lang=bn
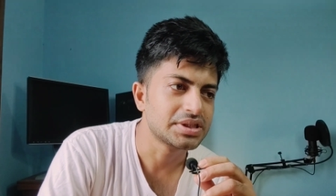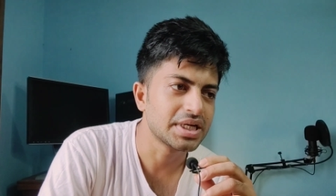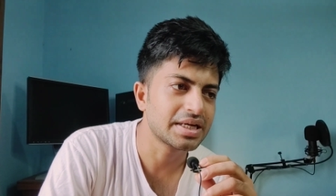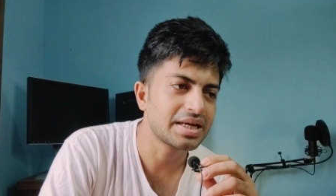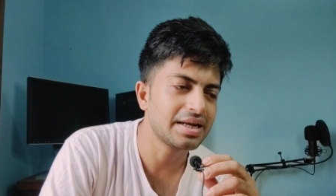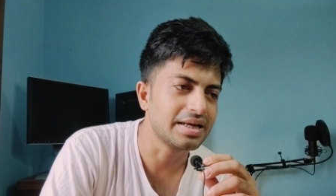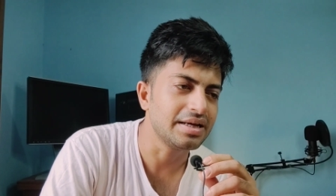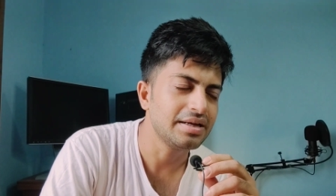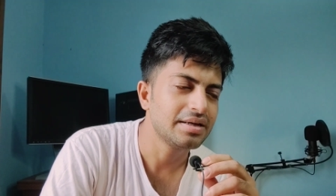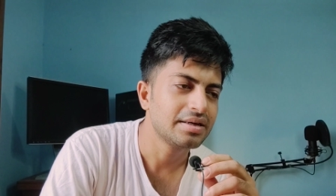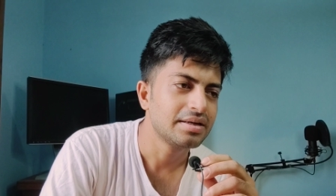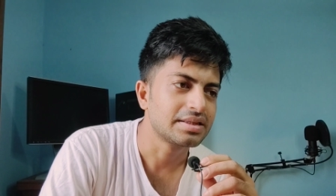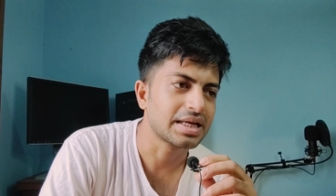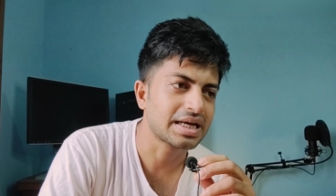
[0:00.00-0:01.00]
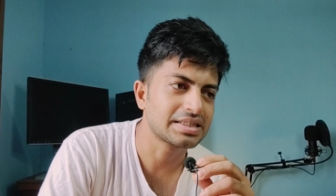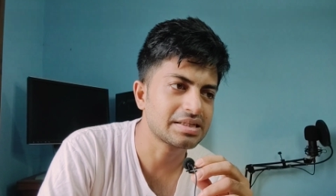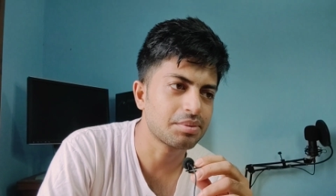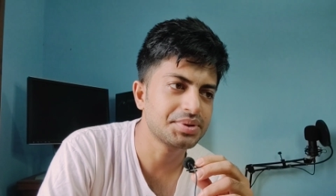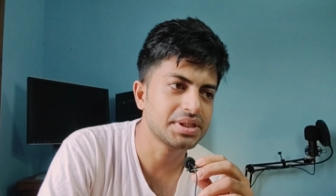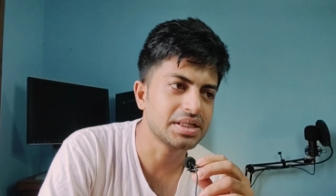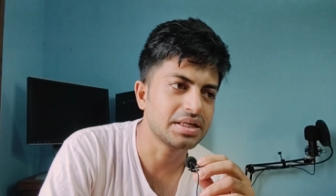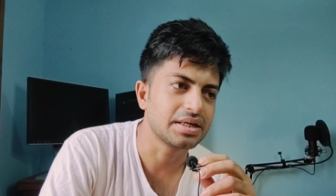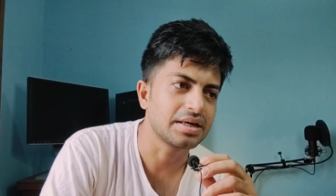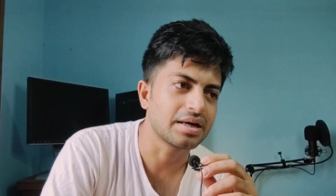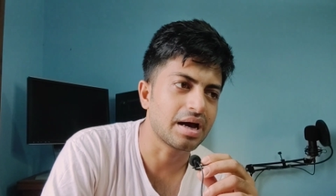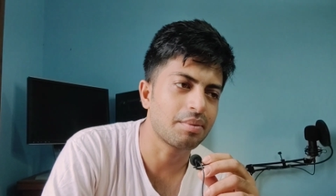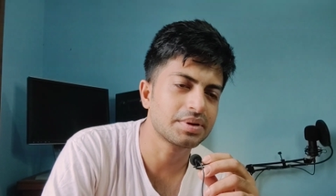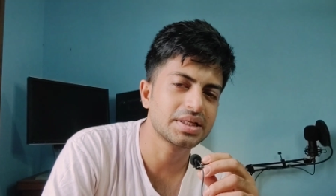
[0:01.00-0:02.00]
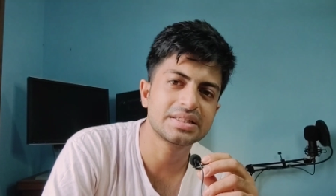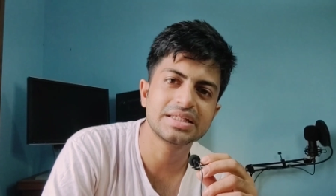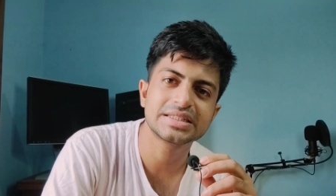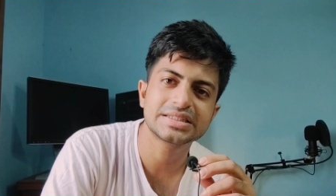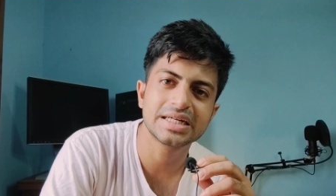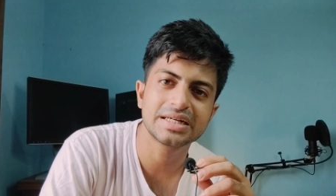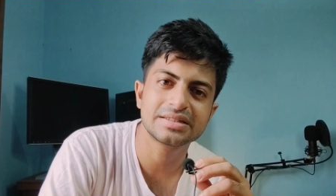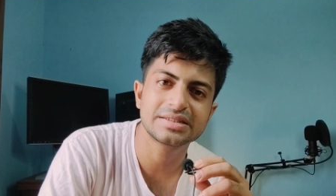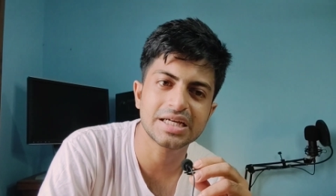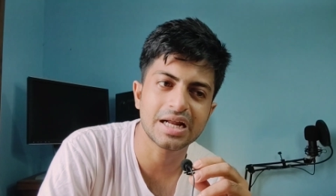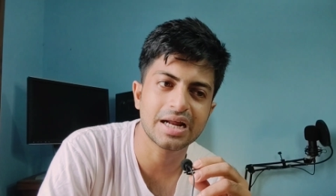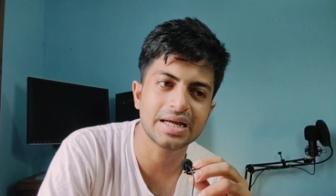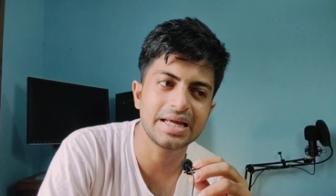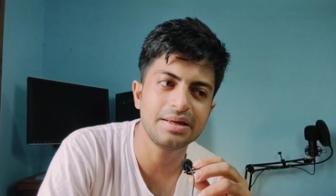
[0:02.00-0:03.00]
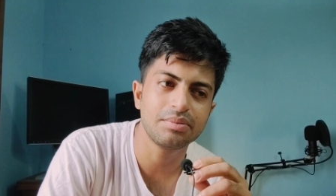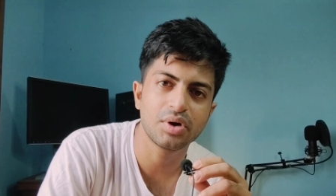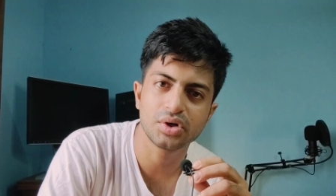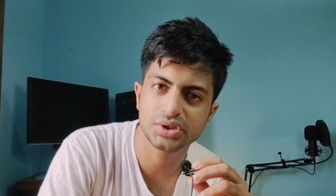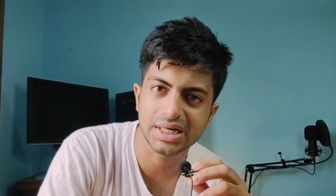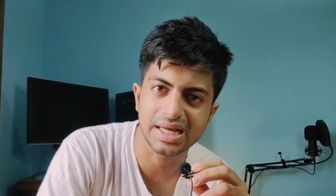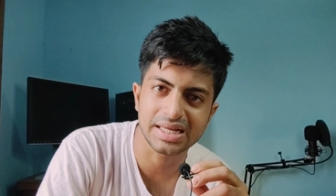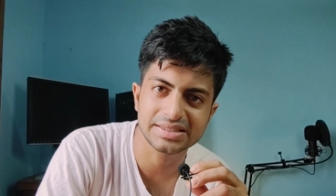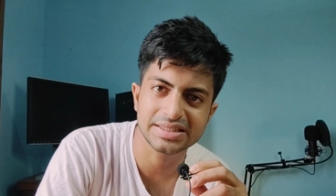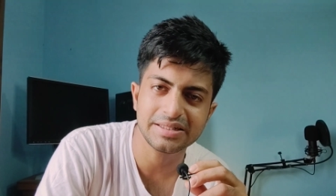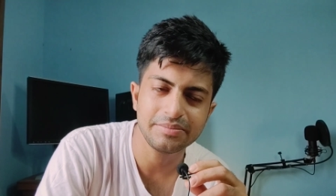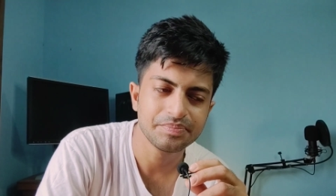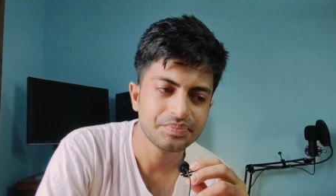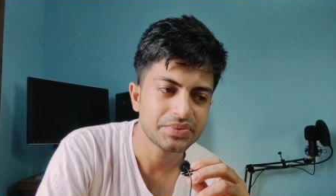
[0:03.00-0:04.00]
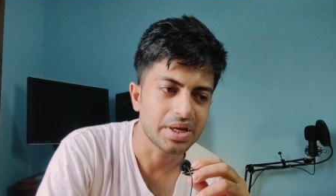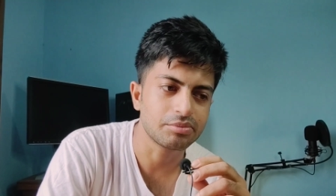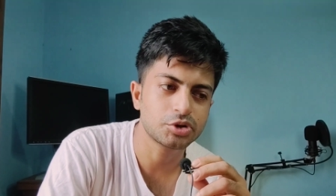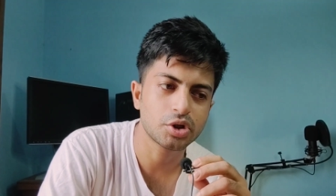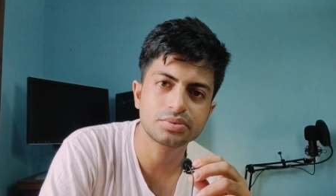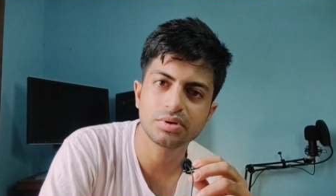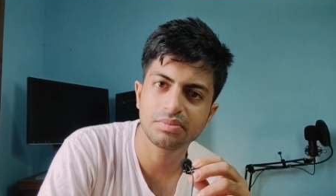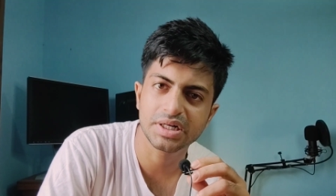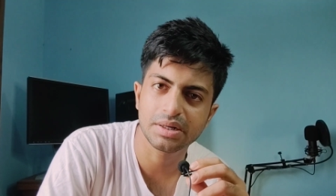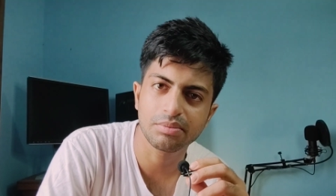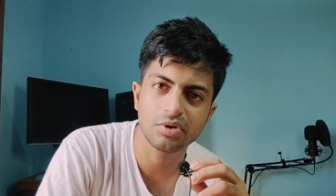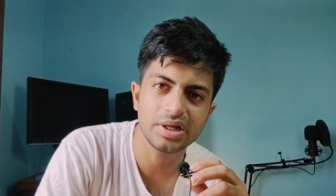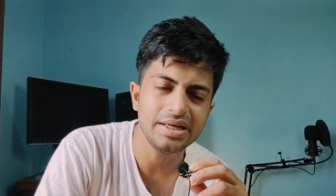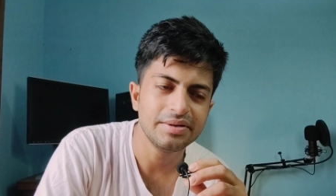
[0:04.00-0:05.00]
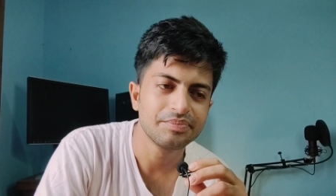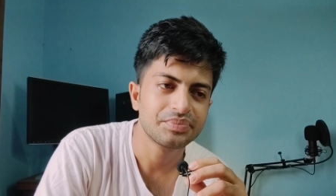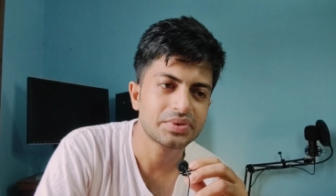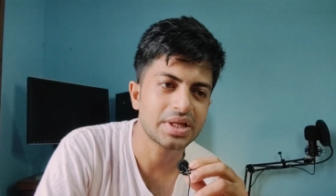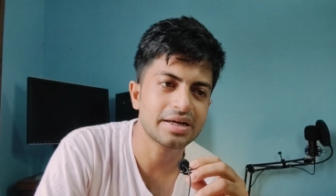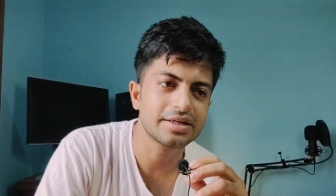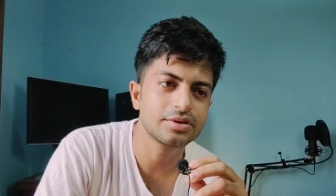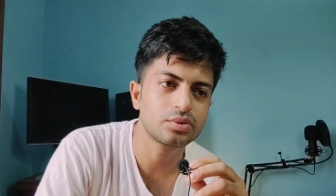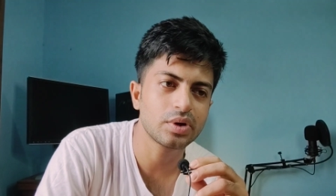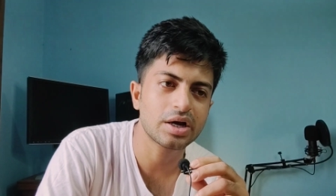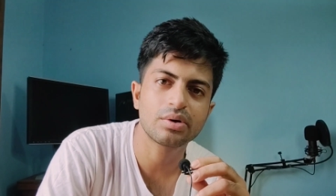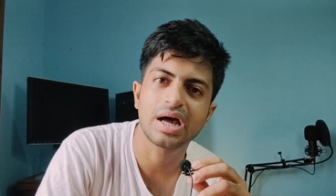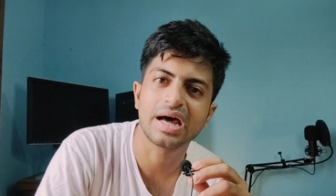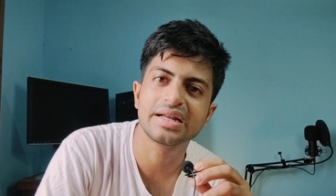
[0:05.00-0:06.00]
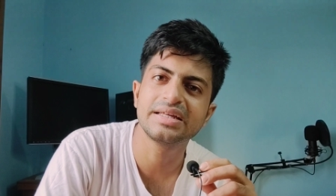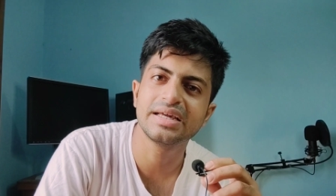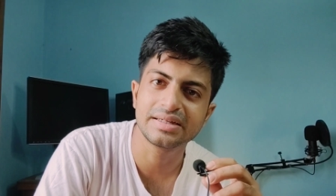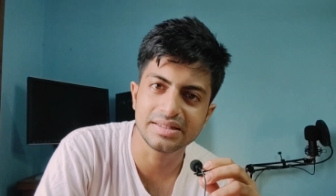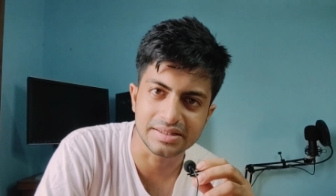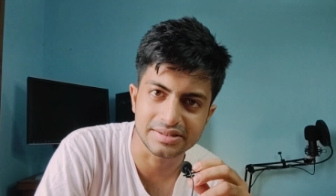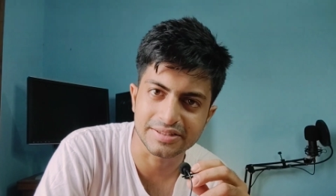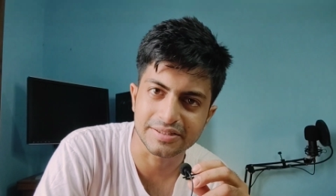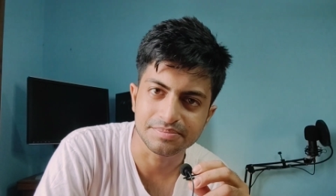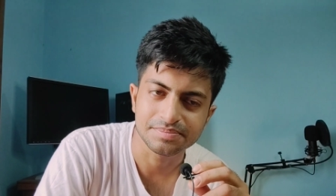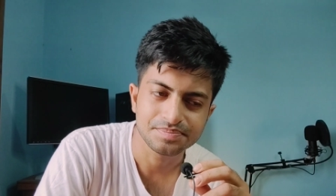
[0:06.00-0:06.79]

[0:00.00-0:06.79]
সেখানে দেখা যাবে যে আমাদের দেশের যারা এই বয়সের আছে আমি সবসময় এটা বলি তারা কিন্তু এখন হারিয়ে গিয়েছে